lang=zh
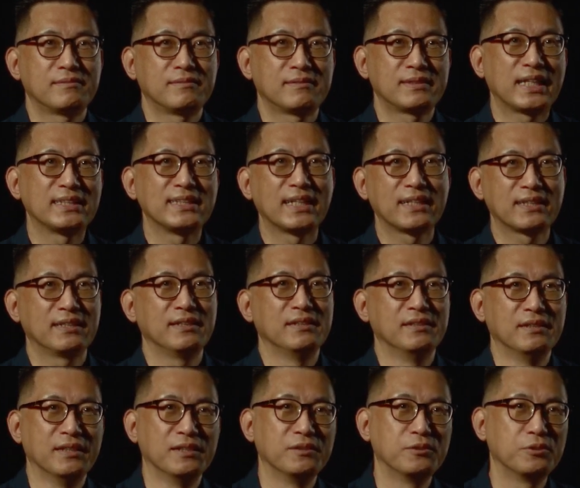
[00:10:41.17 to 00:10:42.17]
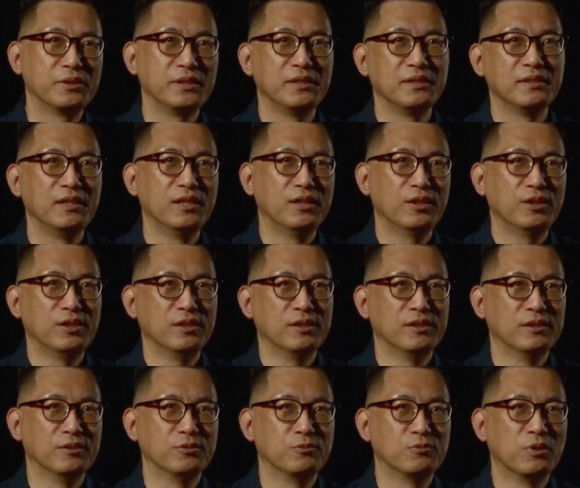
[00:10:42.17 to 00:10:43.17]
大家可能会
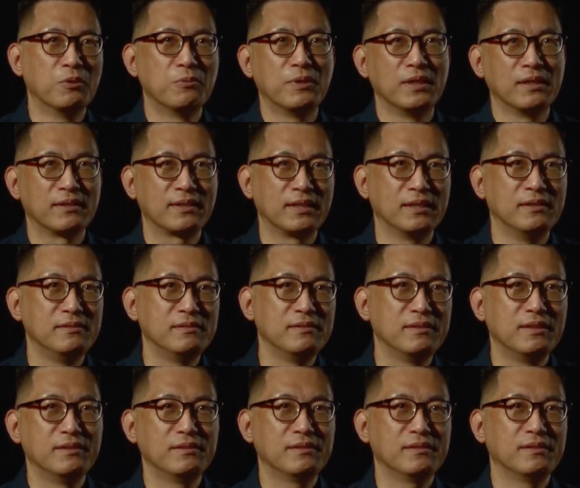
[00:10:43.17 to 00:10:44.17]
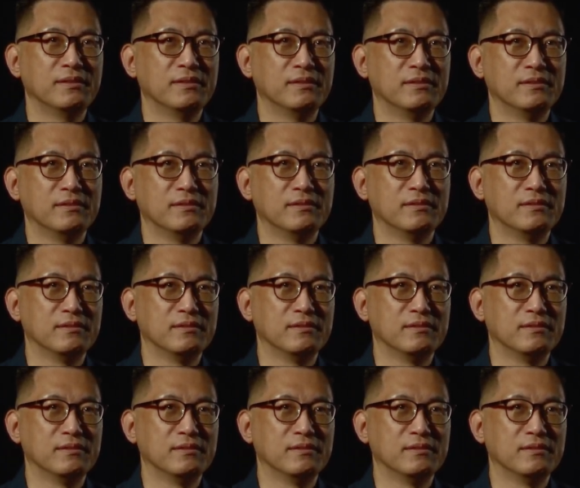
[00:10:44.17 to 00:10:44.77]
呃，往往跟。呃，